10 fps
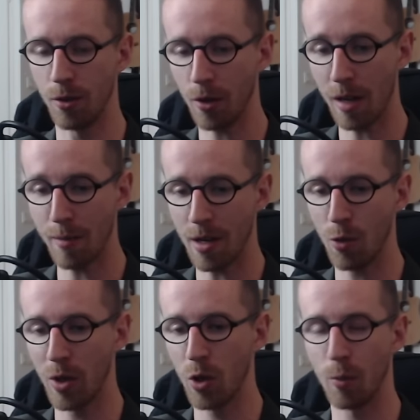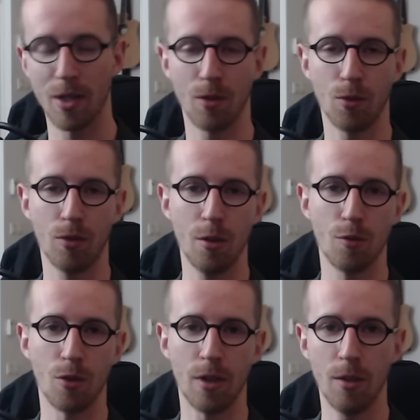dans Ankama où ils nous présentent toutes les
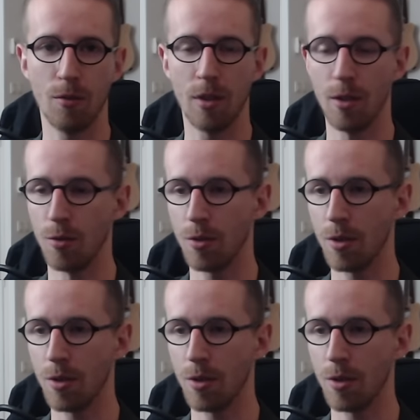nouveautés, toutes les news.